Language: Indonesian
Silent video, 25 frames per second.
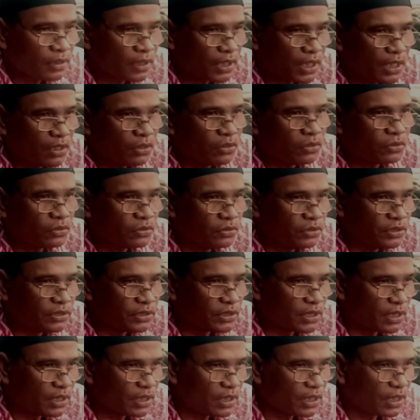Kalau toh di
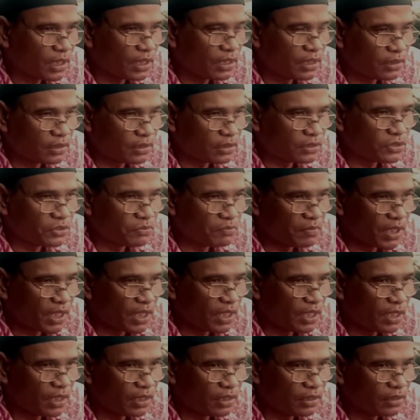sana ada
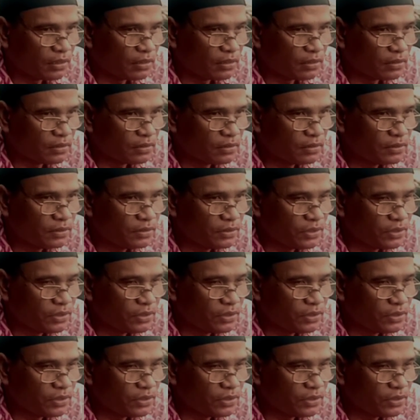terjemahan